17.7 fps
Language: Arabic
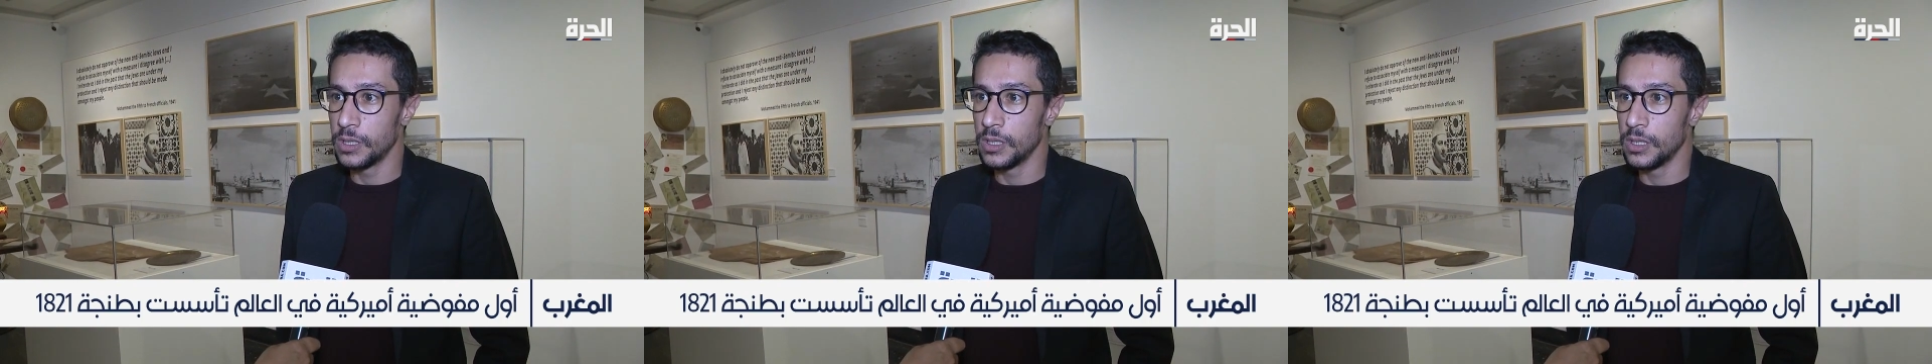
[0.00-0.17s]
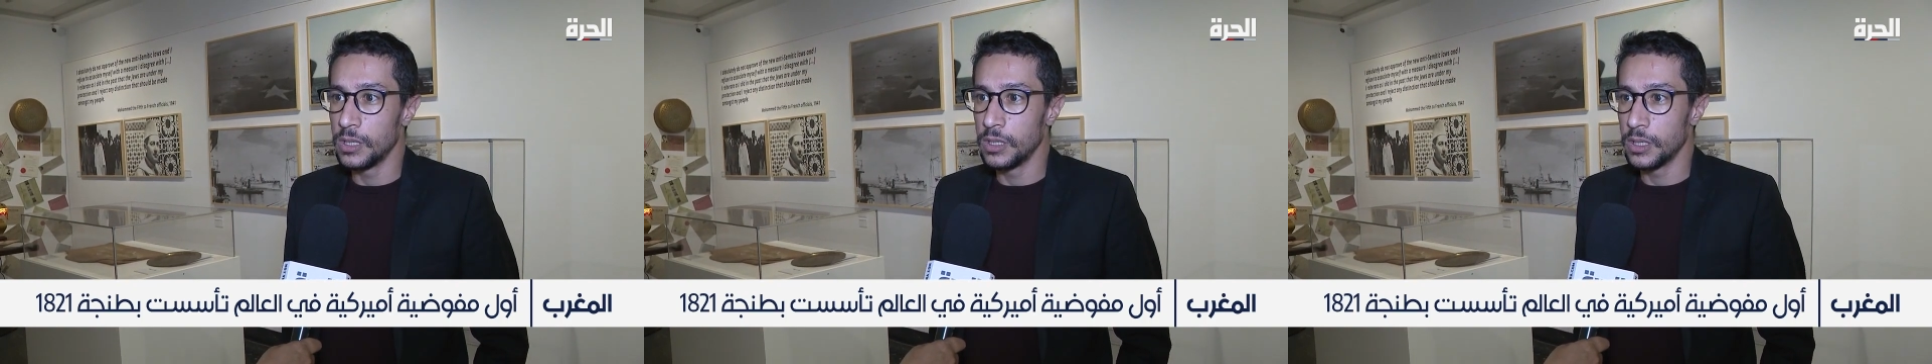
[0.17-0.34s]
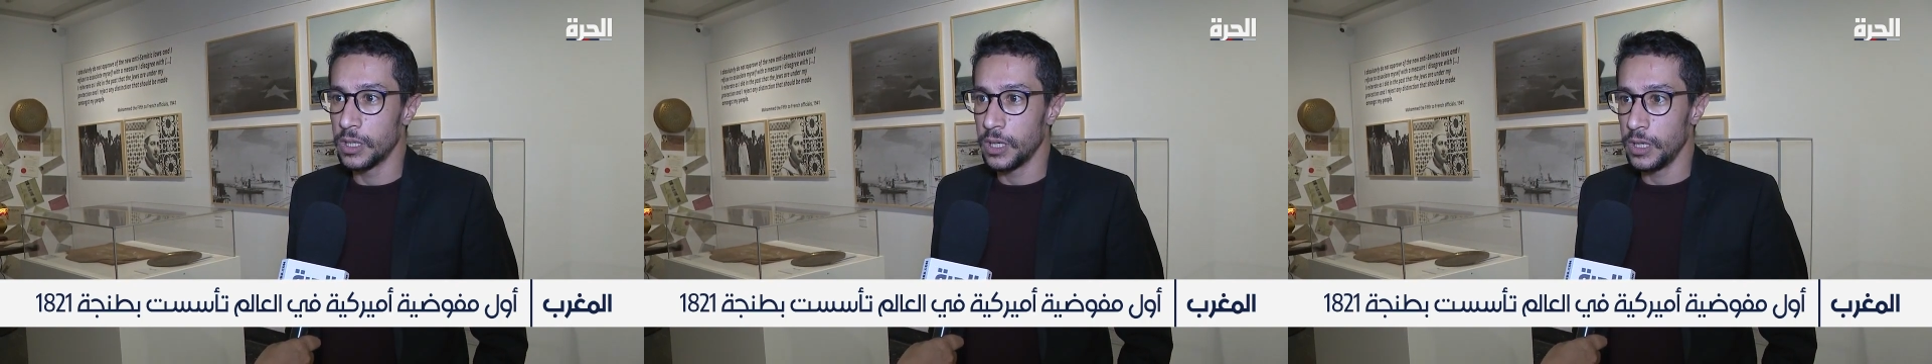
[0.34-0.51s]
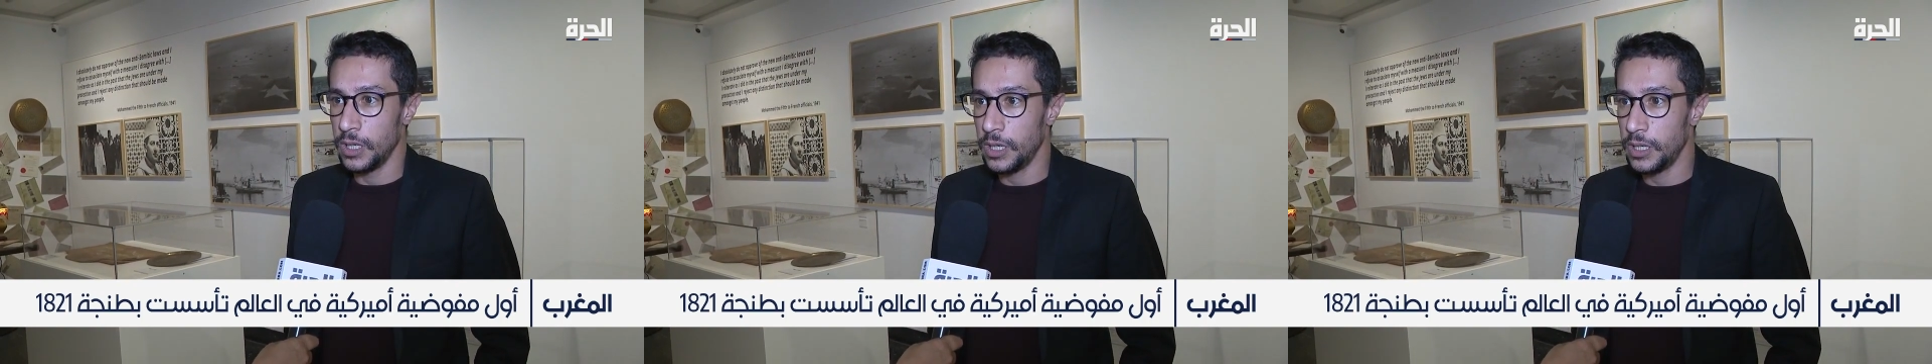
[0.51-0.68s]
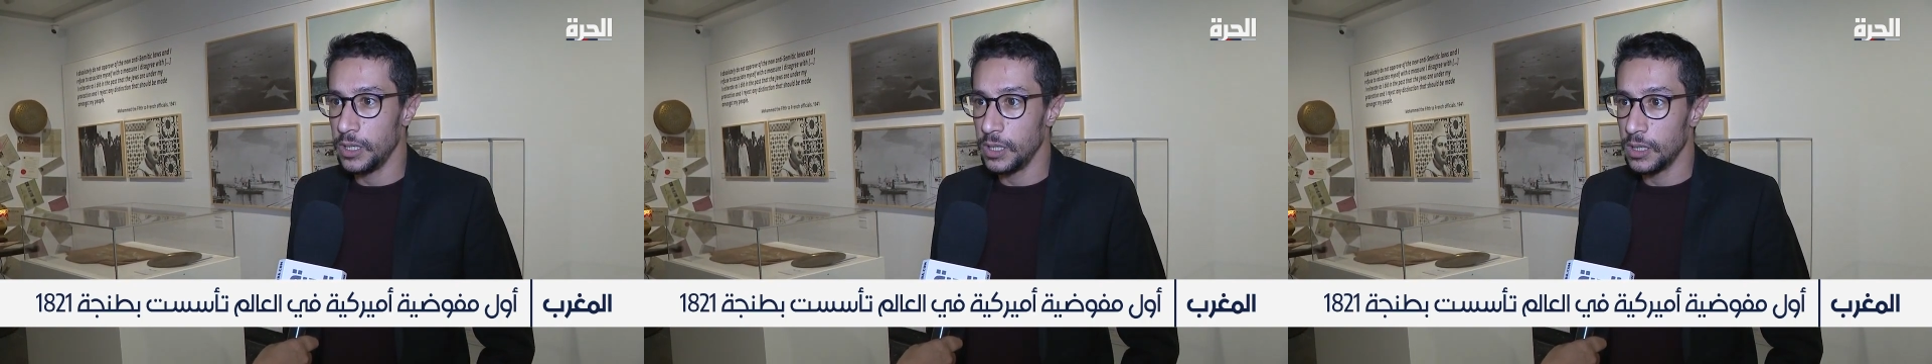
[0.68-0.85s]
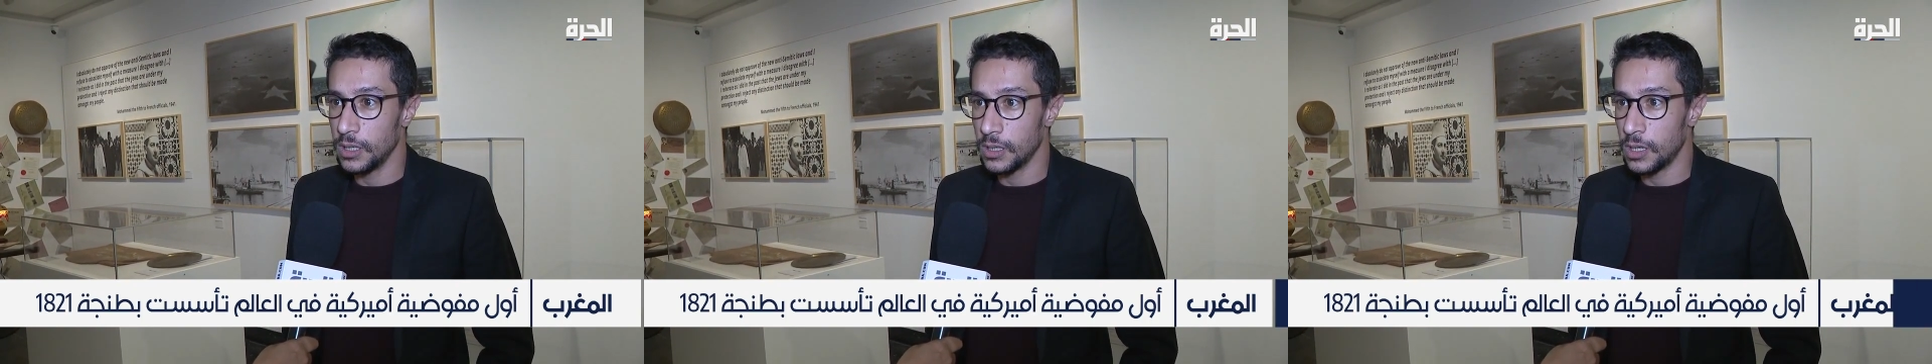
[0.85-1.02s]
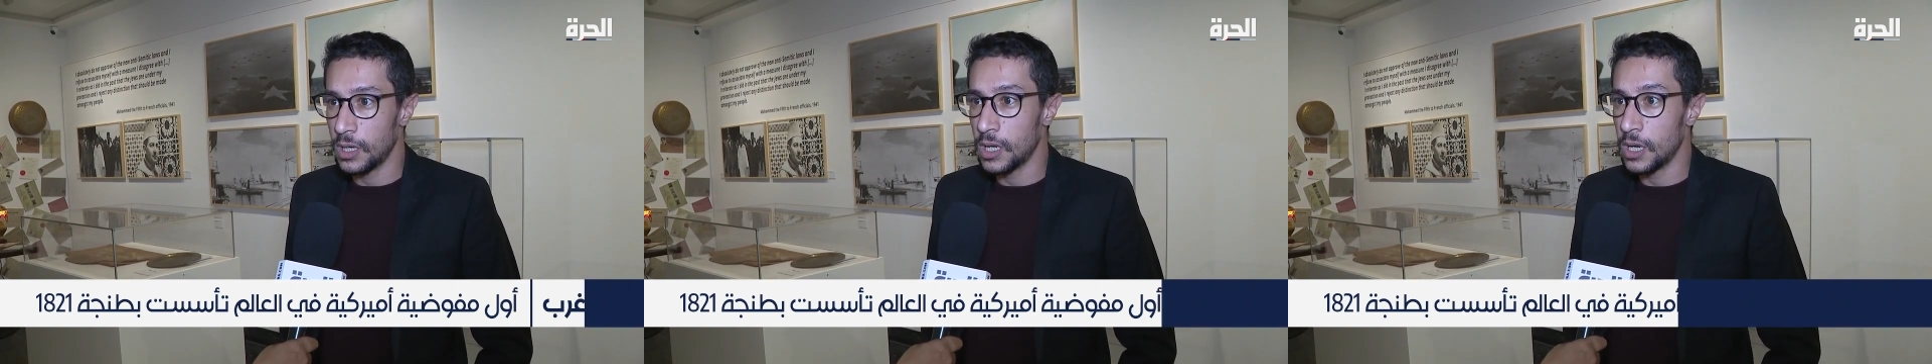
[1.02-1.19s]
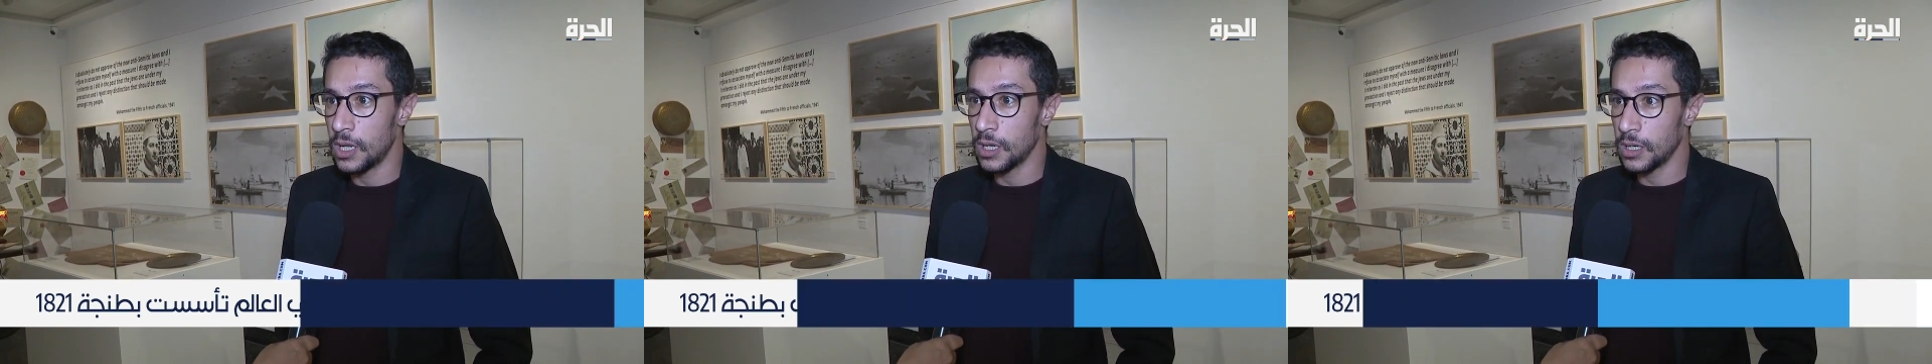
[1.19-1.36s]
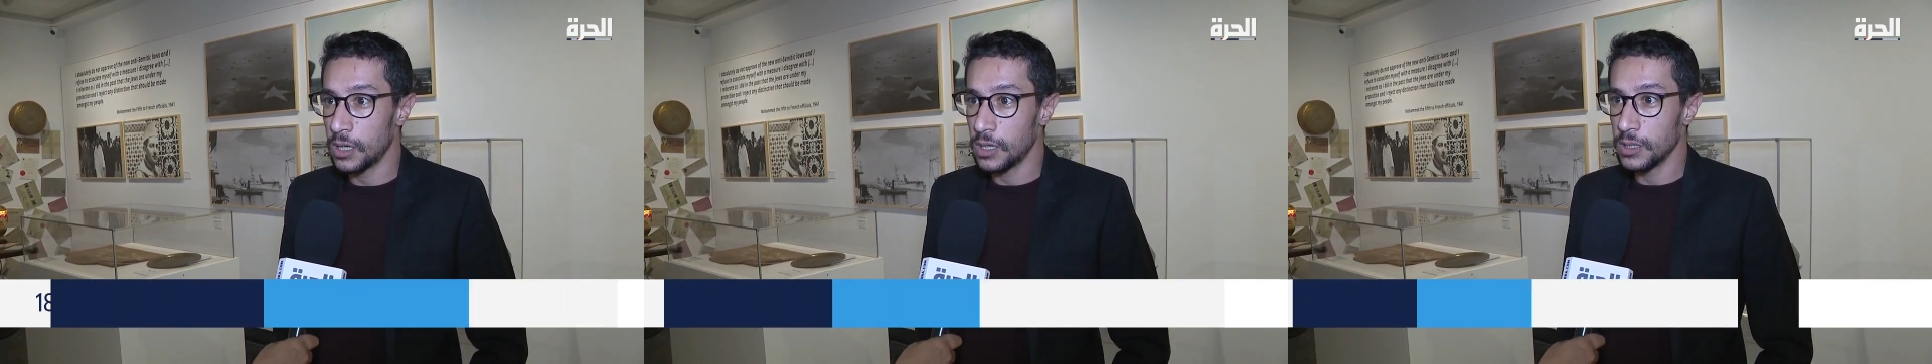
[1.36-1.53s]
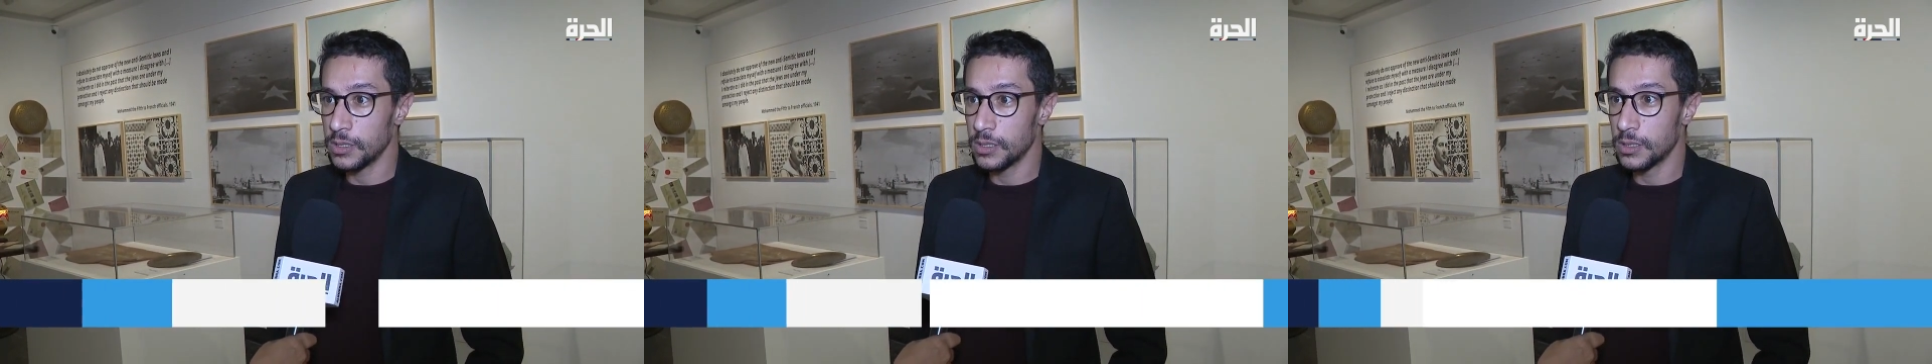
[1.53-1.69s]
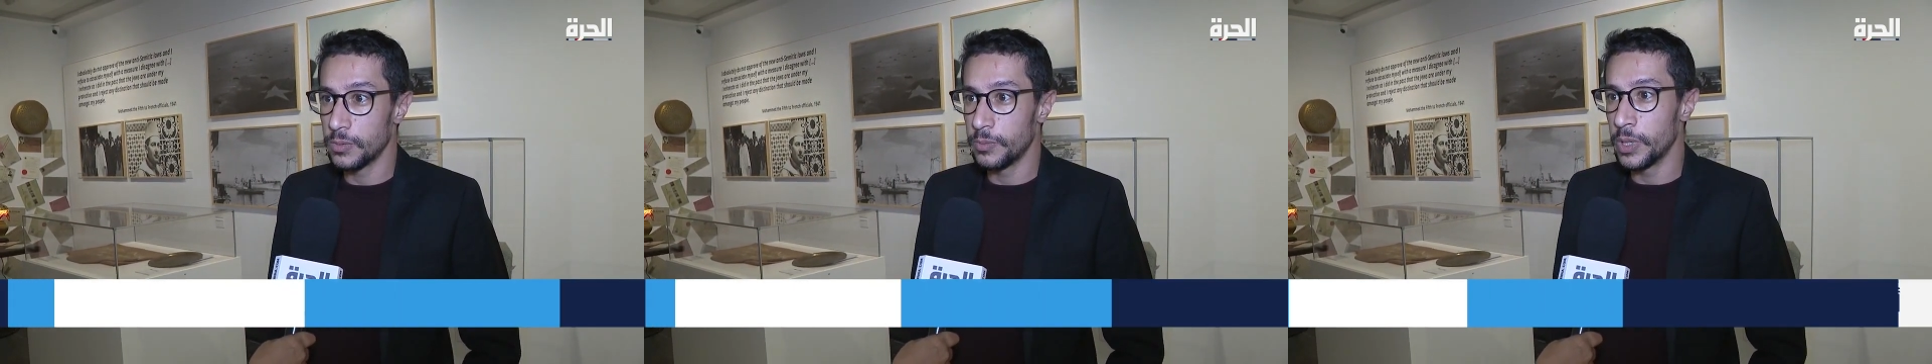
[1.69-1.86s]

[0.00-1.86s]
اللي كيحي العلاقات